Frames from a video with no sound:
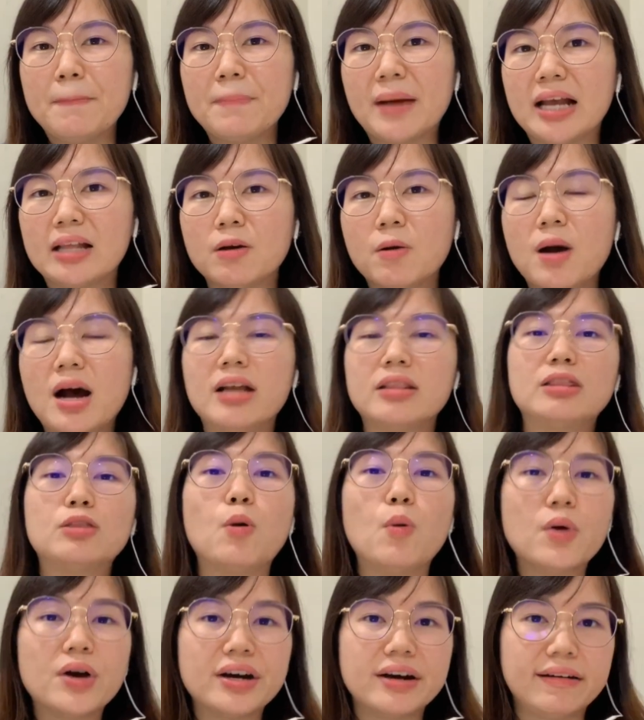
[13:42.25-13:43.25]
明白的话
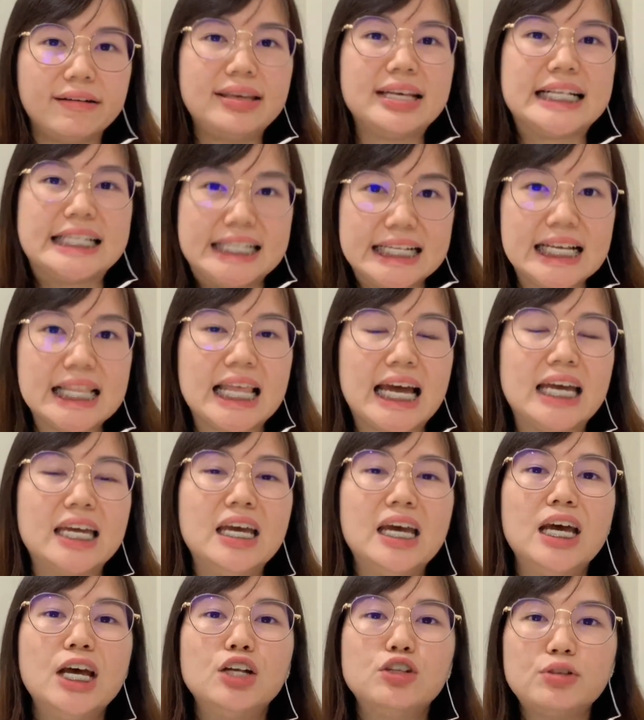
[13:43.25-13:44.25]
都可以进来，
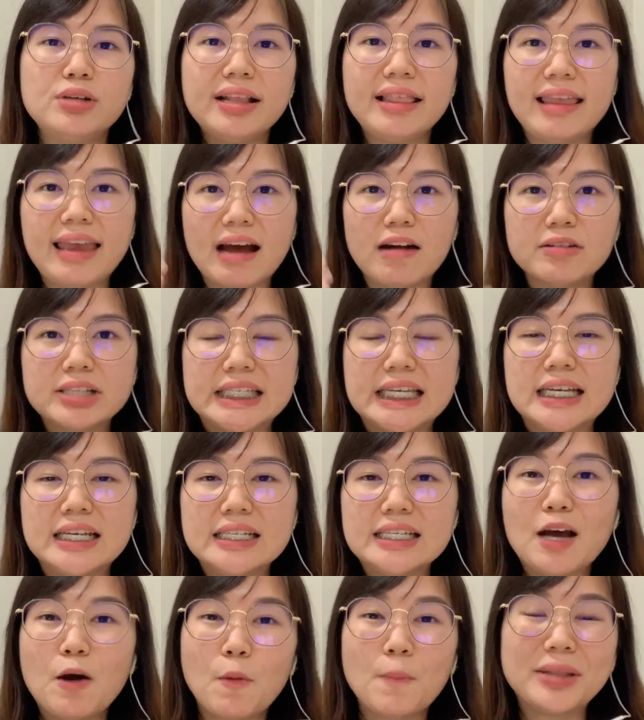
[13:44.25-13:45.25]
去了解一
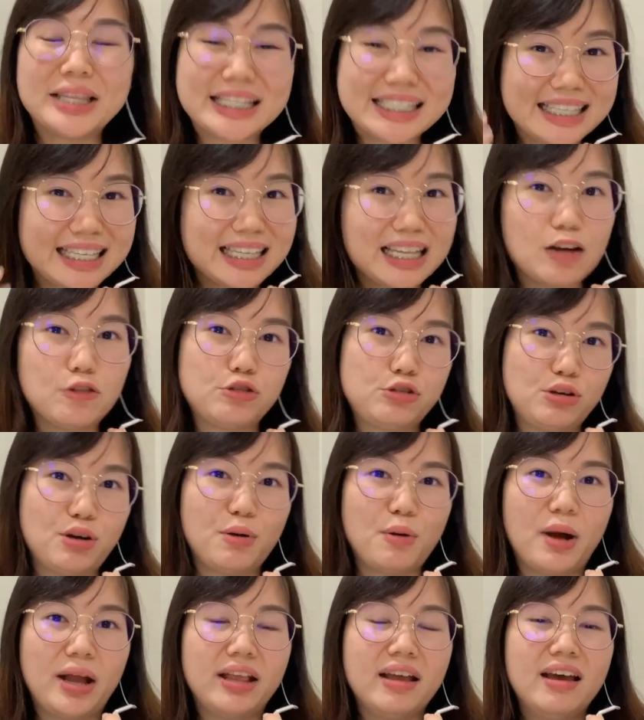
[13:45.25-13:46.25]
下我们的心脑血
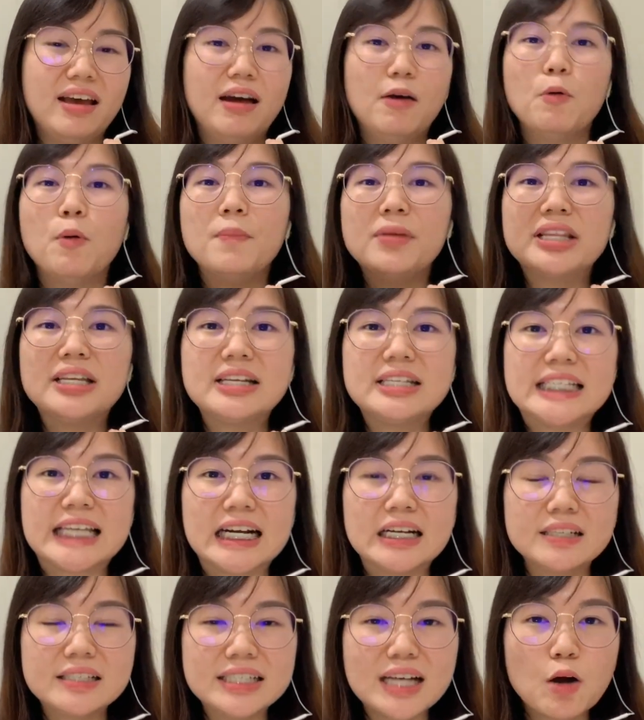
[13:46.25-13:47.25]
管，我们的怎
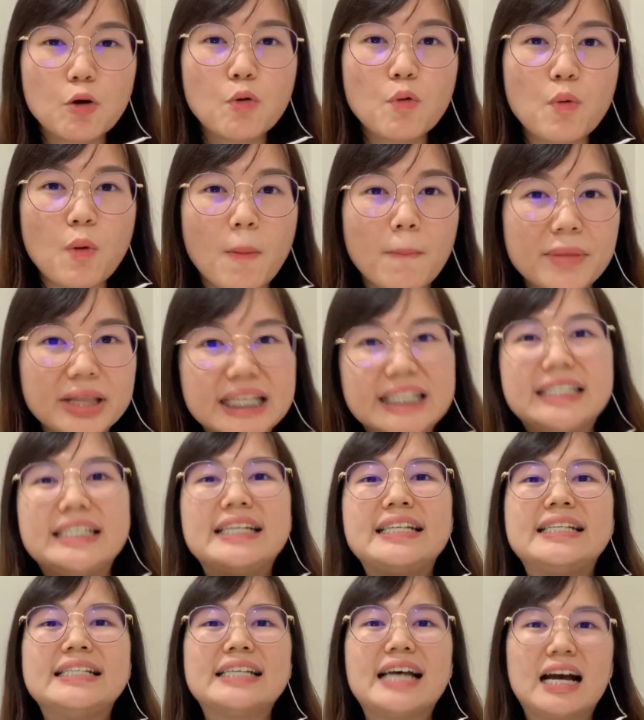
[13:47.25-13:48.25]
样照顾我们的
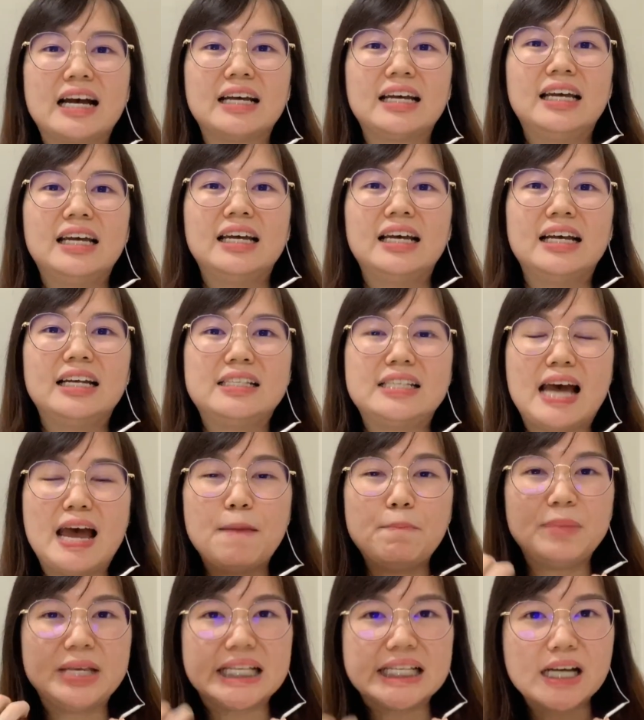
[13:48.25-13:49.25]
心脏才
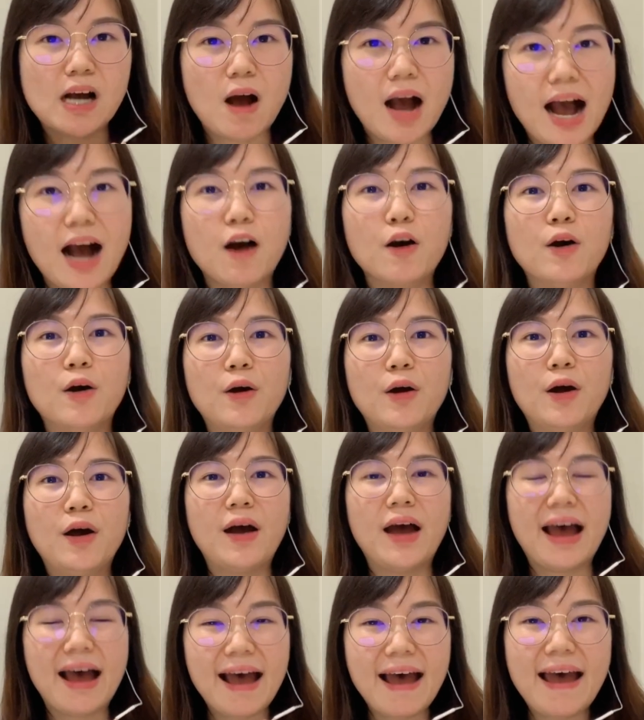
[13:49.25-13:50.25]
比较好
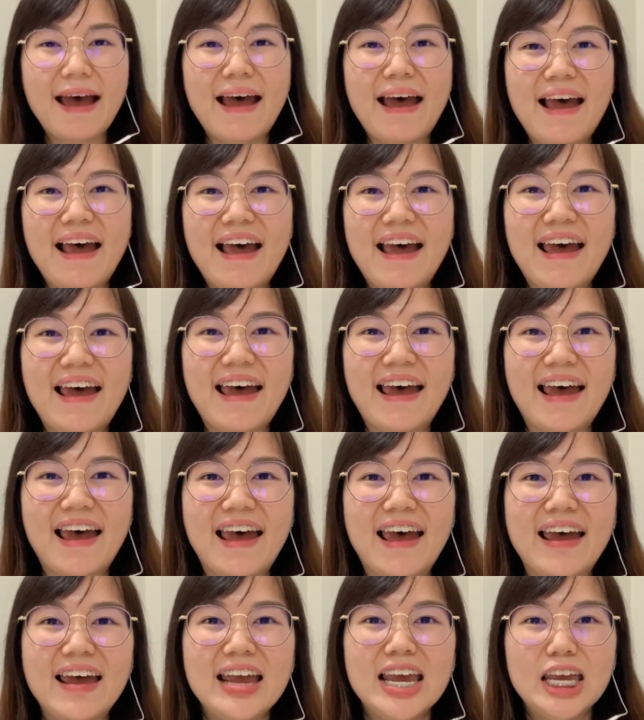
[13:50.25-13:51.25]

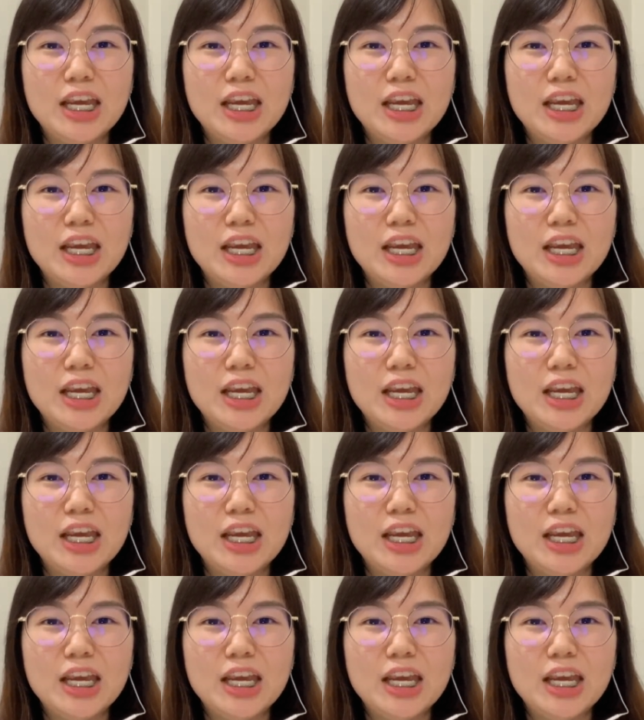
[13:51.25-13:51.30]
哈。